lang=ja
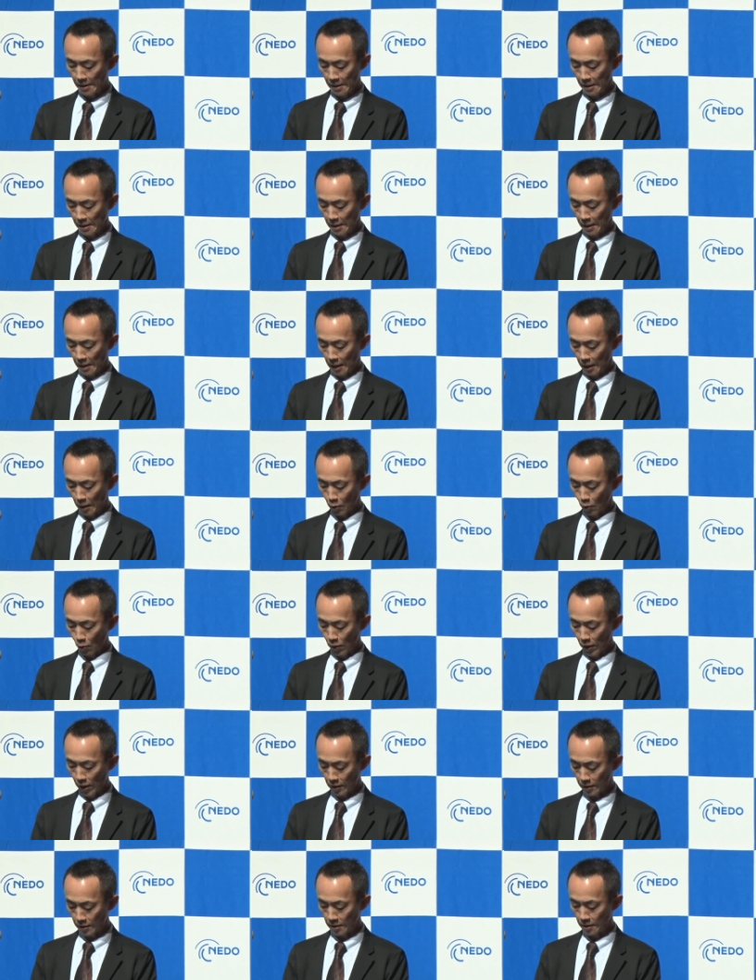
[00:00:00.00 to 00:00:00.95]
豊橋
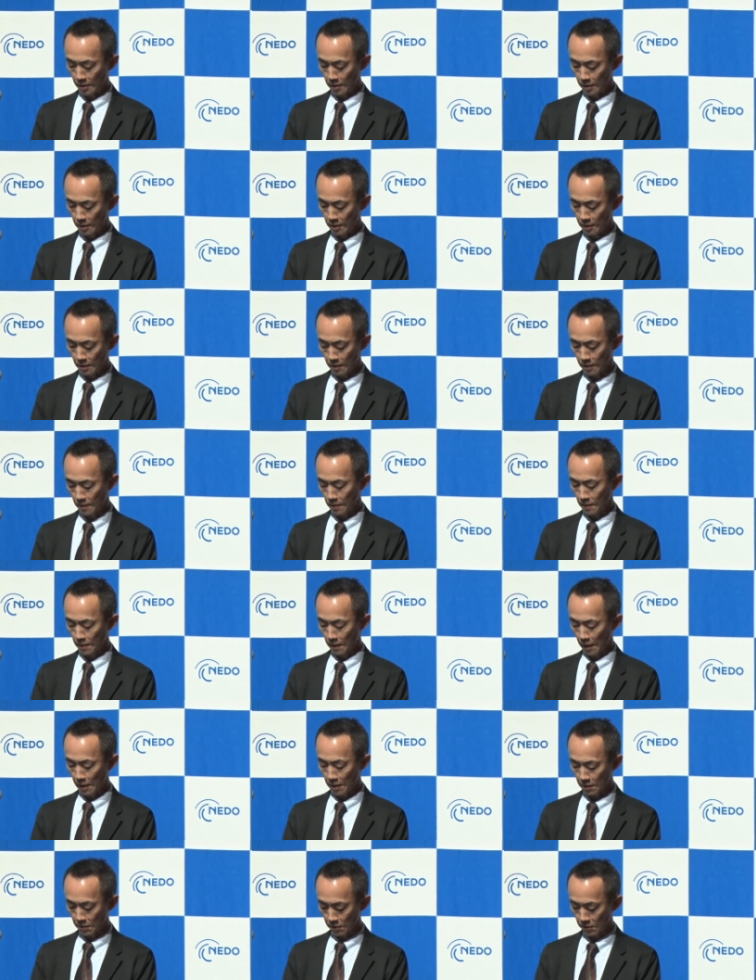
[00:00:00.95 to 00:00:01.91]
技術科
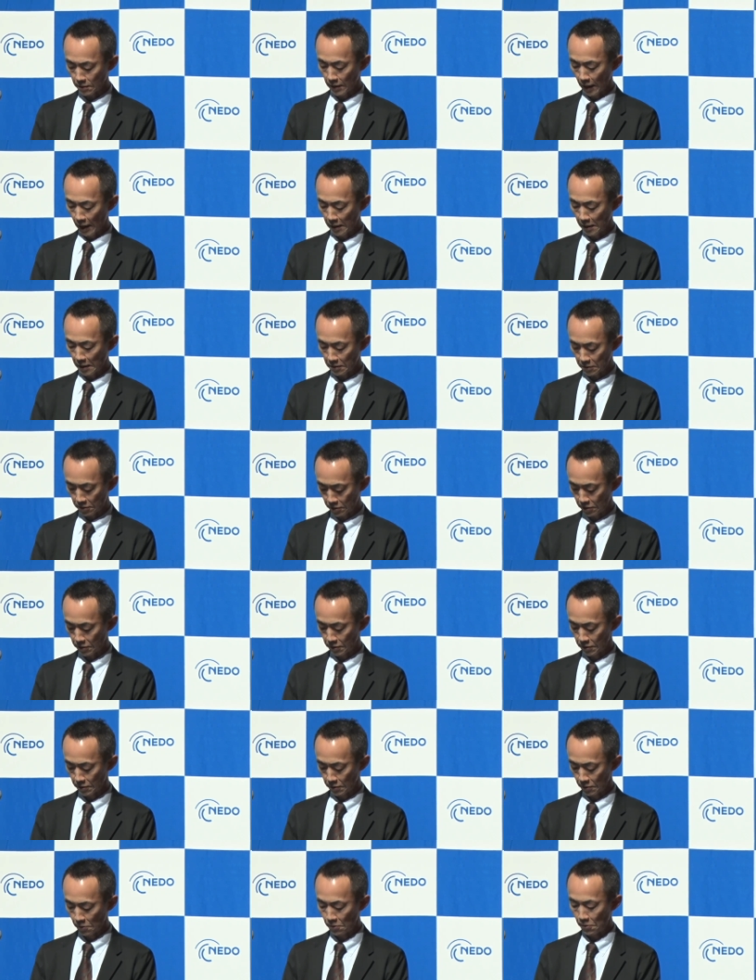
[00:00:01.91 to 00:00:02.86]
学大学
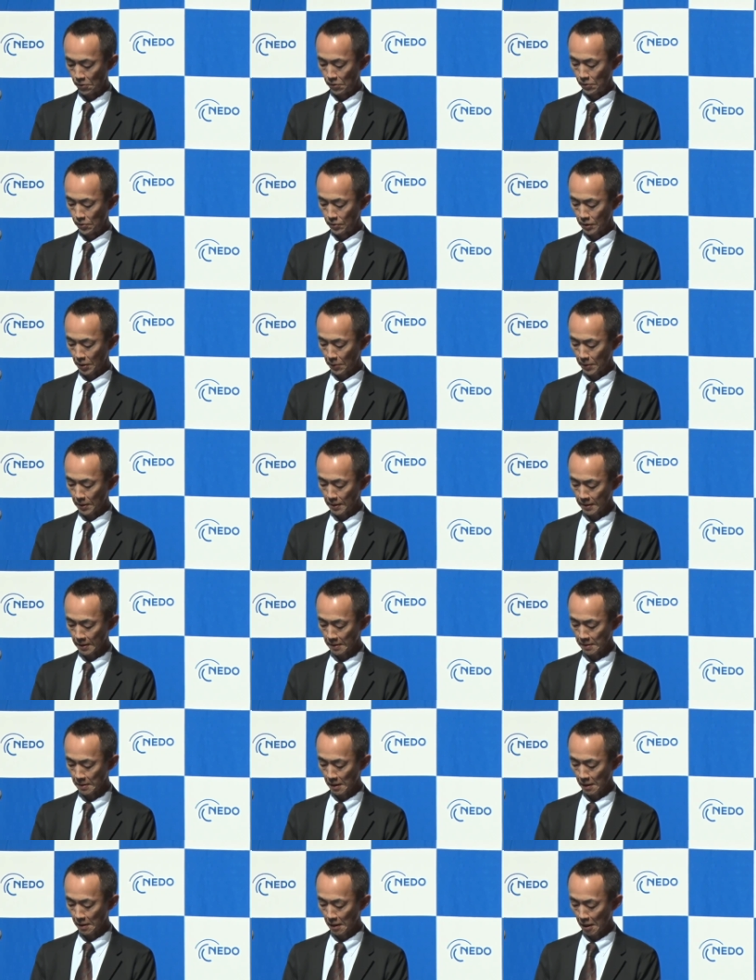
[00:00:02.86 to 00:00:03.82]
の澤田先
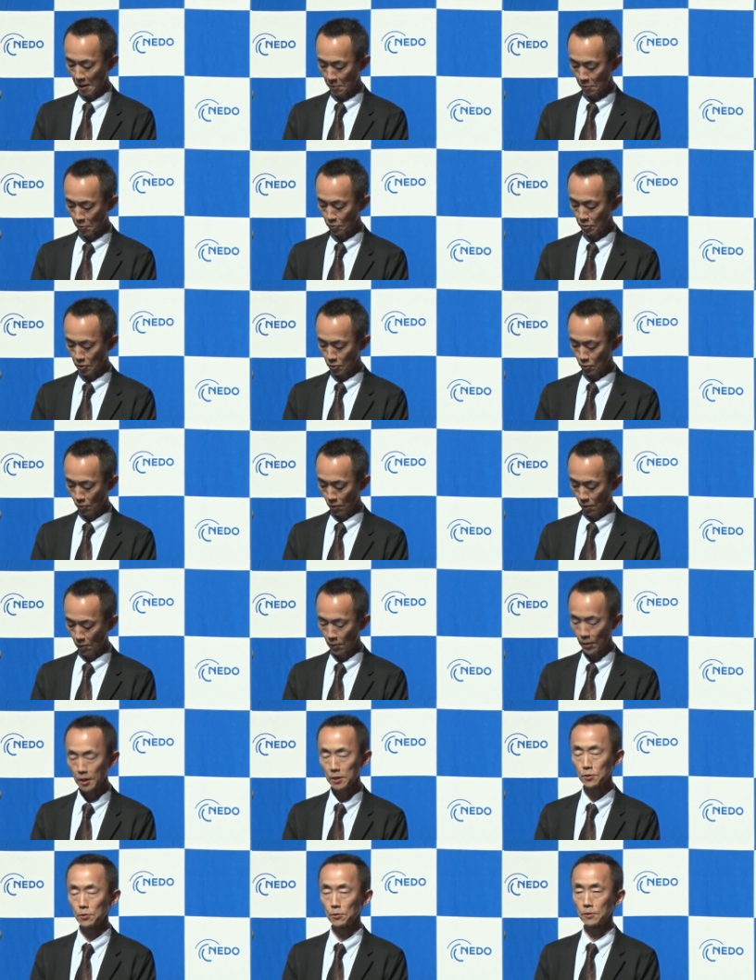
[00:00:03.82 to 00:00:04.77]
生からも貴重なお
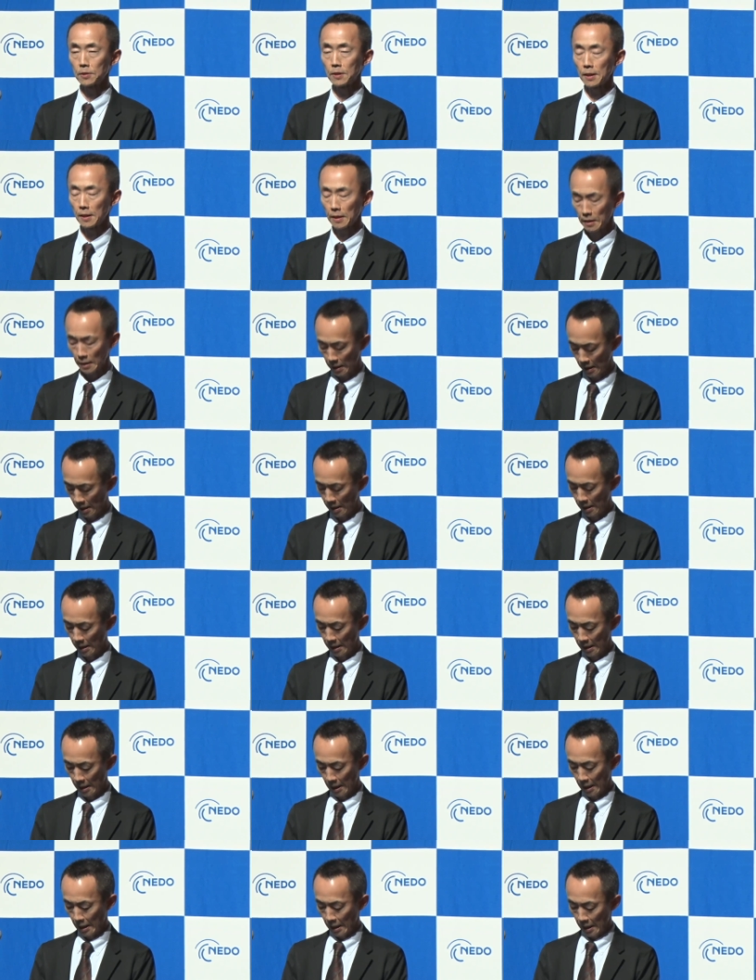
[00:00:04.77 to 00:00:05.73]
話をいただき、
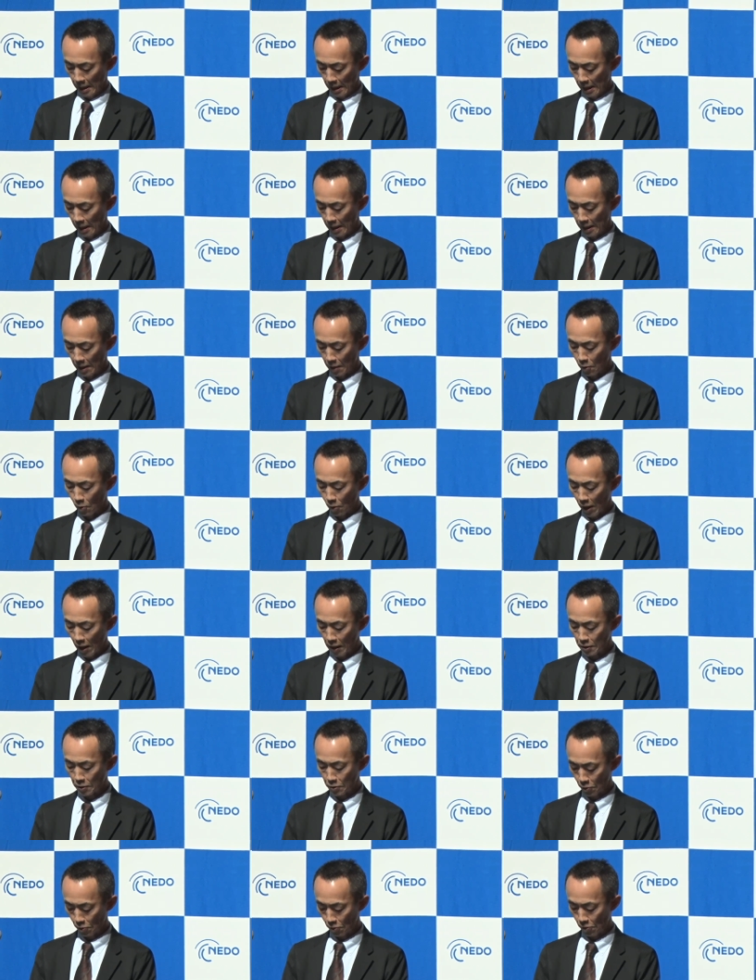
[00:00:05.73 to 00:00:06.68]
ご来
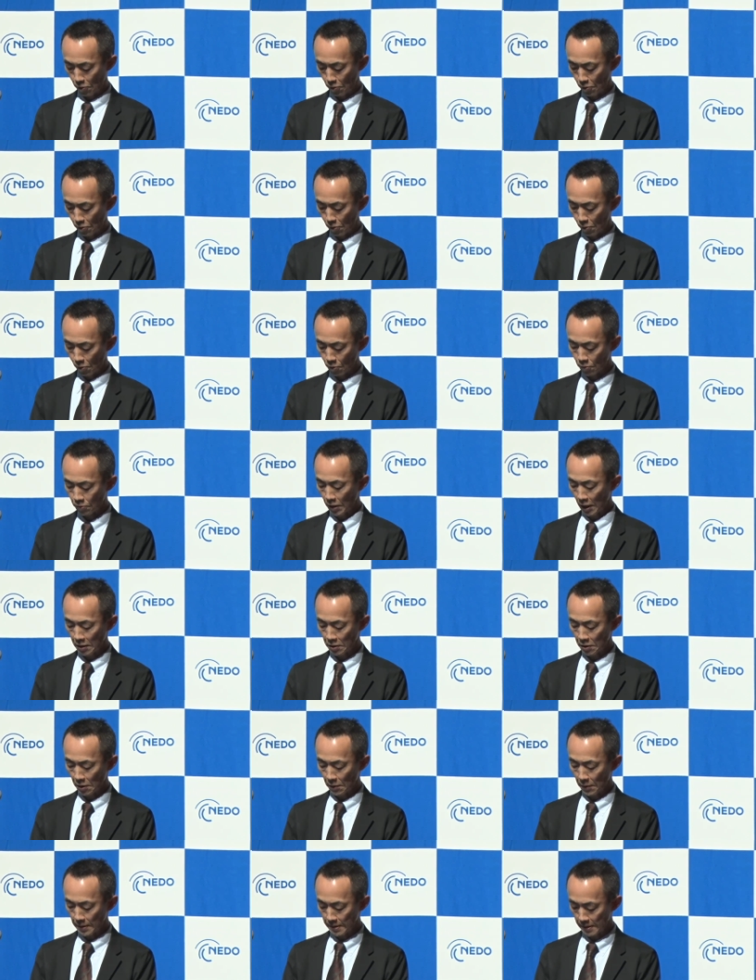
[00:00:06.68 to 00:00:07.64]
場、オンライン
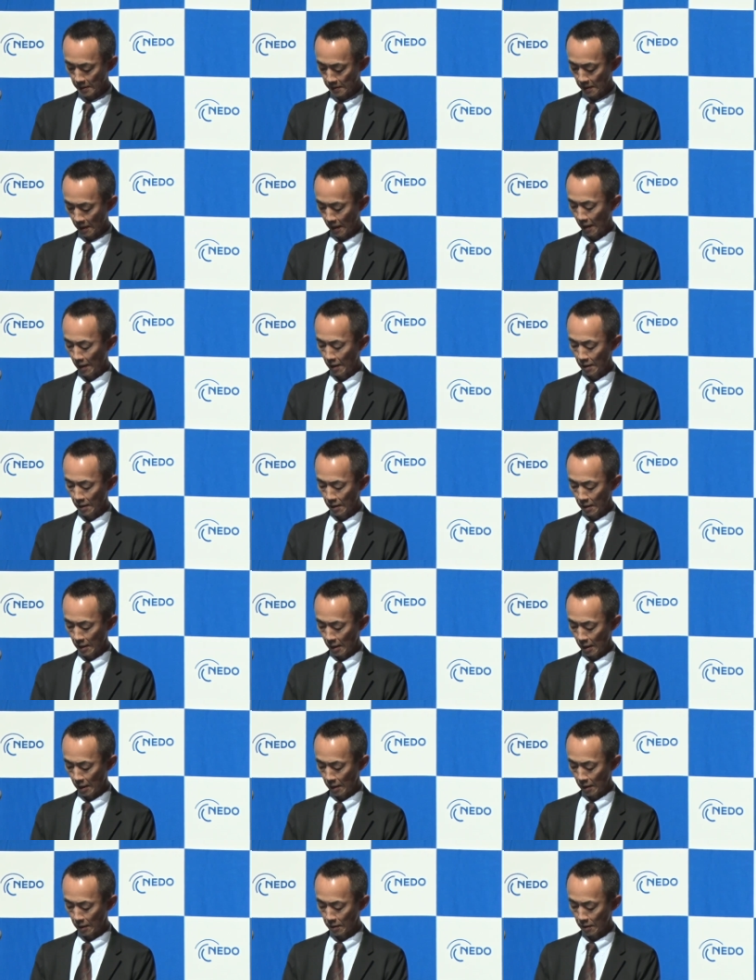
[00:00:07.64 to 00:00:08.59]
を合わせて、
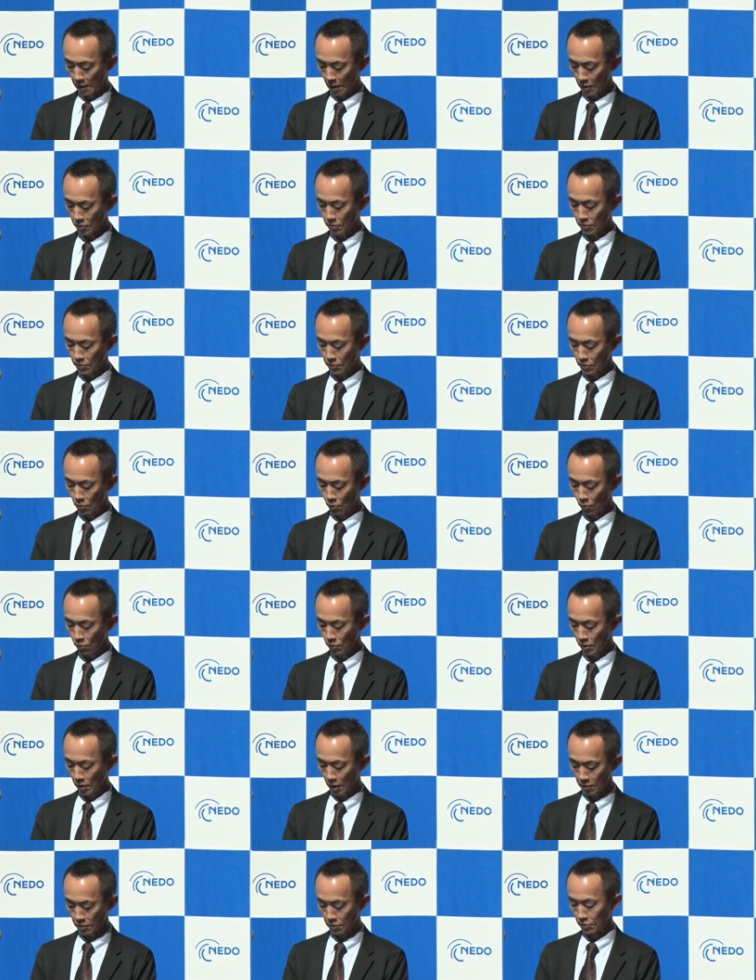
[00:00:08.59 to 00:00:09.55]
約よん
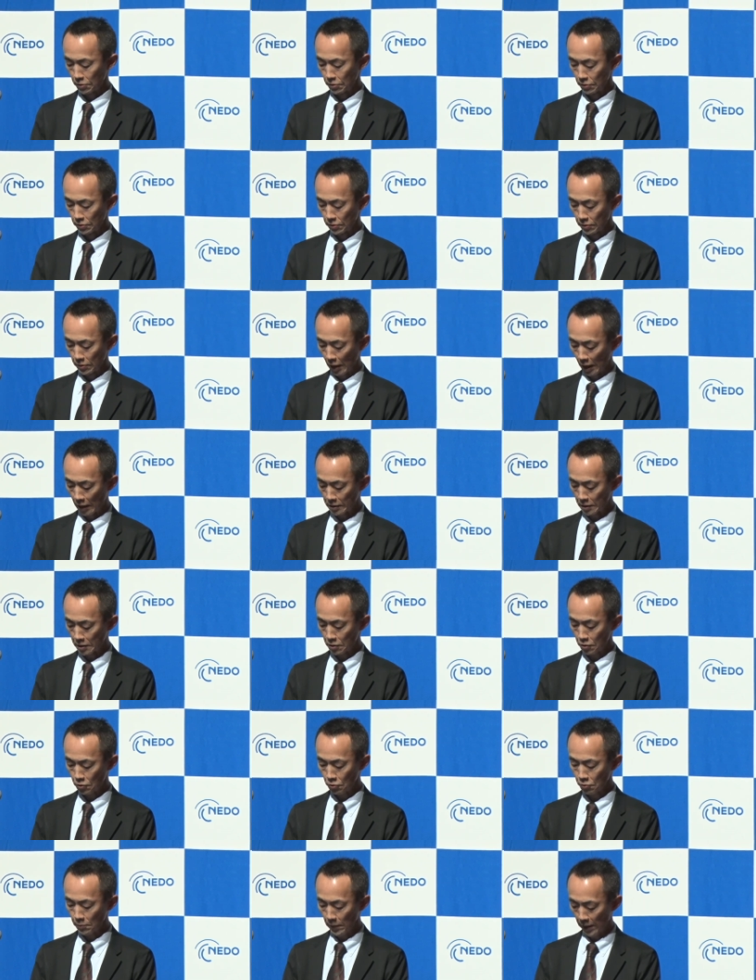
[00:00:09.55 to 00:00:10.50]
ひゃくはち
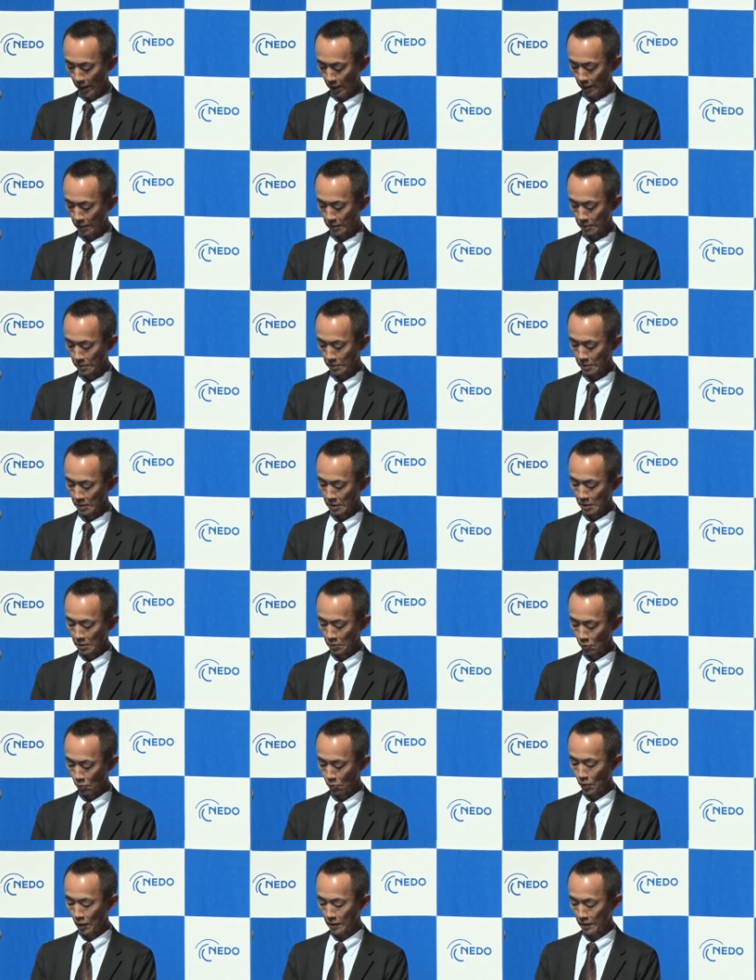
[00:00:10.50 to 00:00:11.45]
じゅうめい
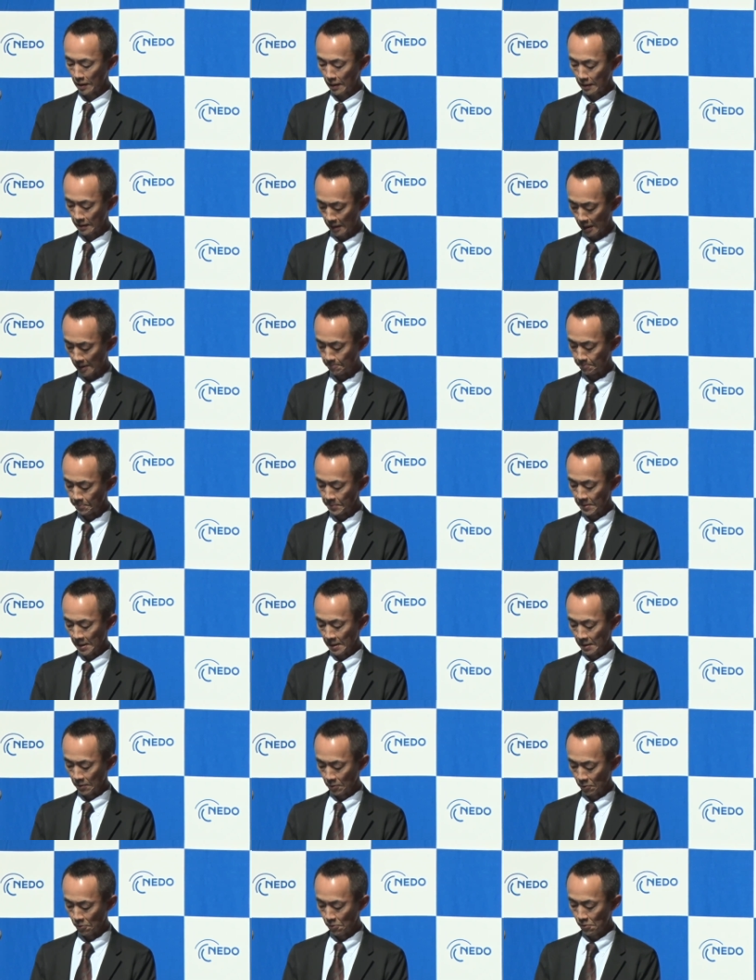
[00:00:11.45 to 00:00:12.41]
の方々
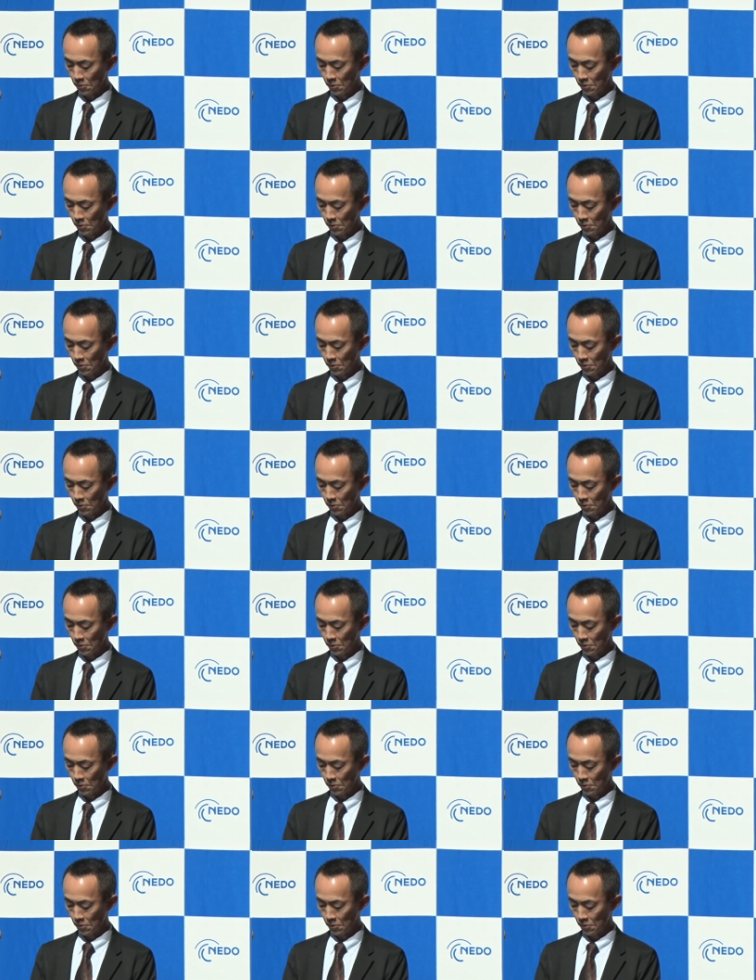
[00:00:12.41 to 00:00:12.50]
の